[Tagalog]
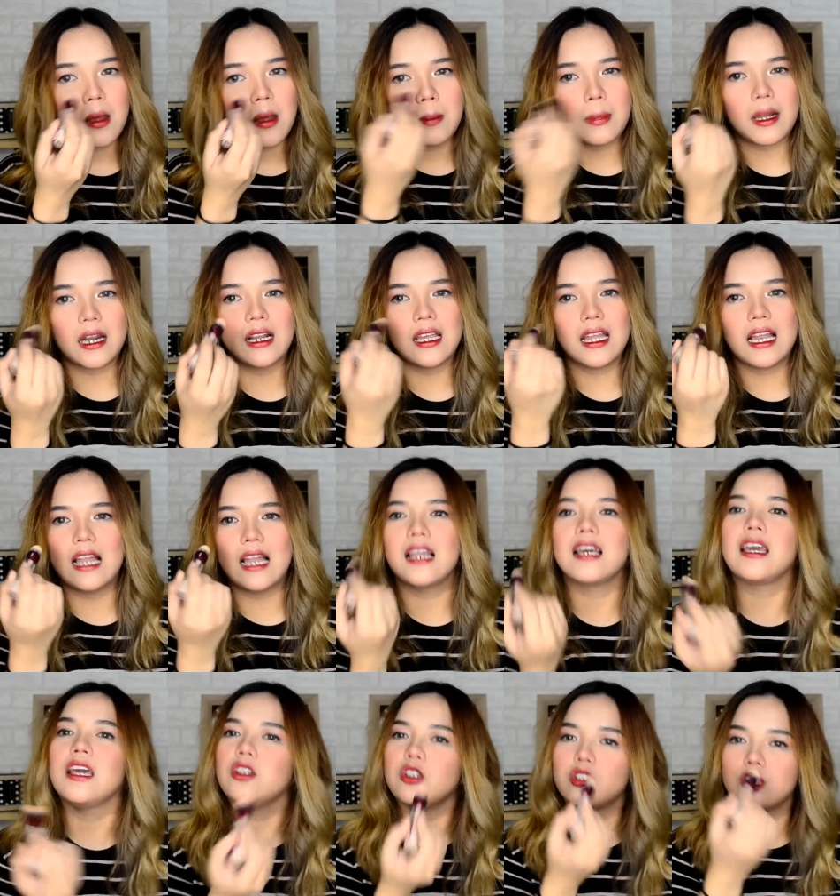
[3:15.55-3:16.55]
Parang
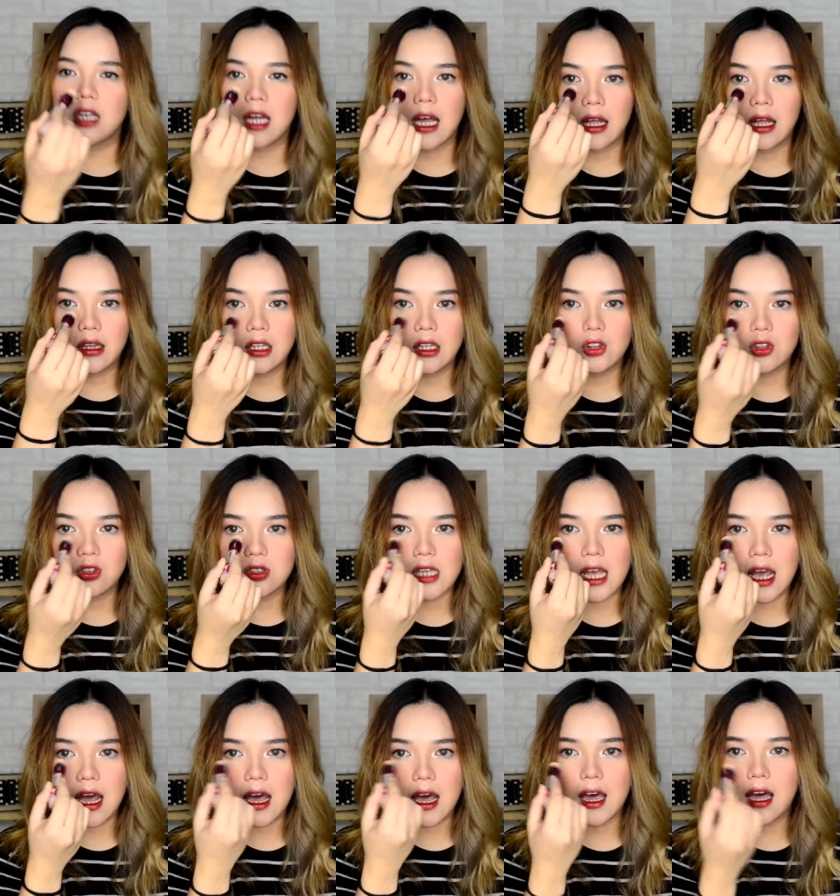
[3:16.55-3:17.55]
ilalagay nyo siya dito
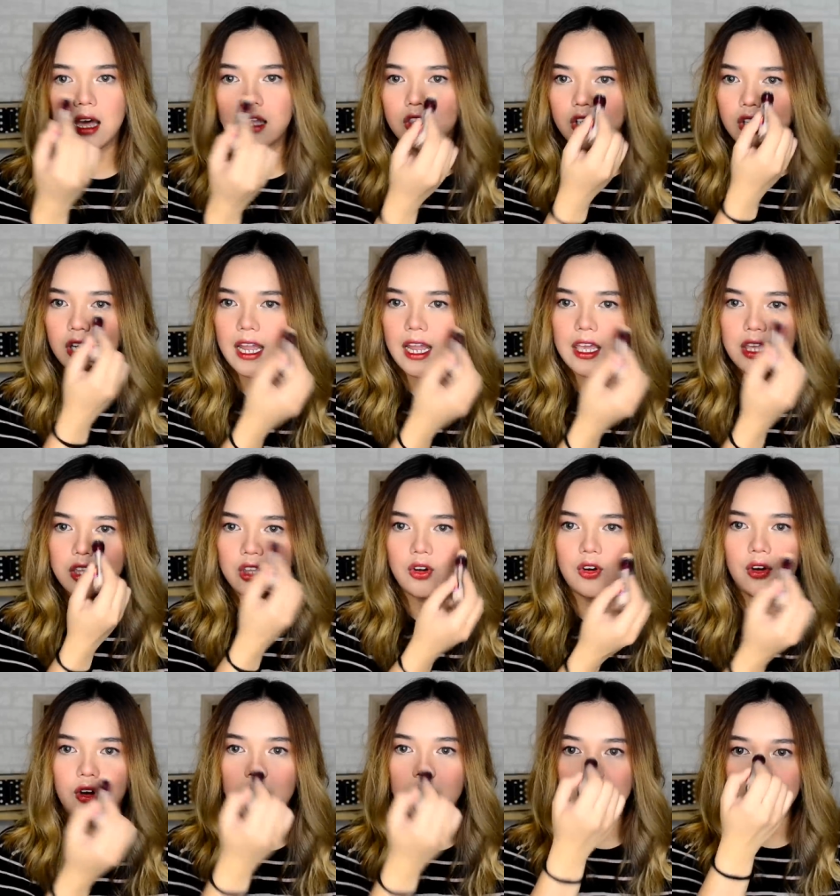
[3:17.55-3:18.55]
sa under eye
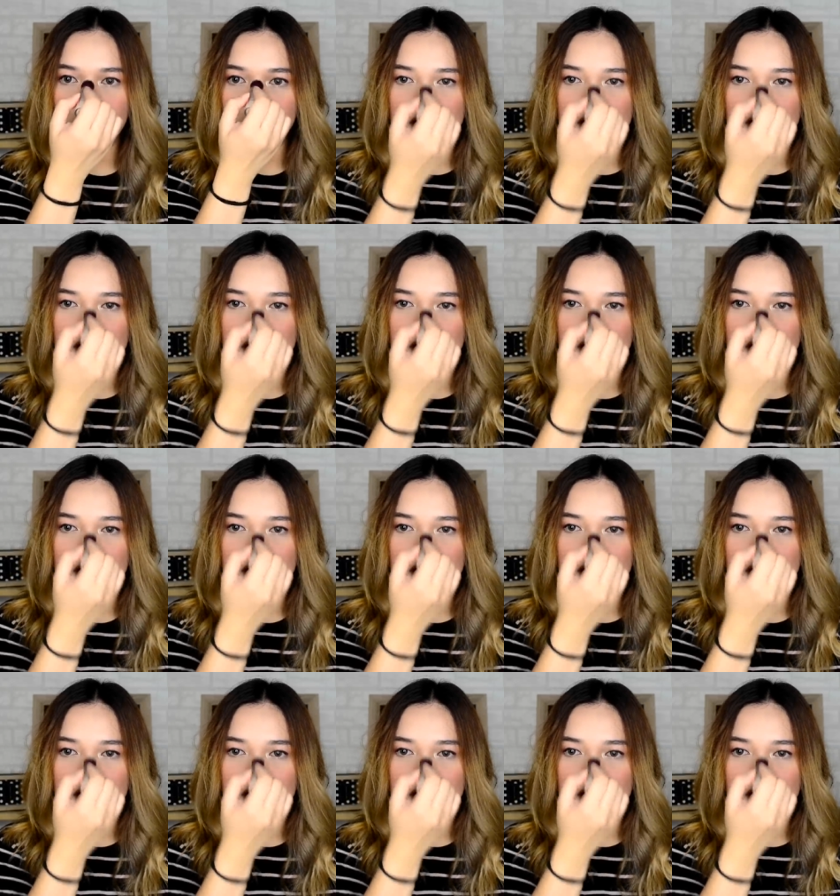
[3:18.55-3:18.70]
nyo,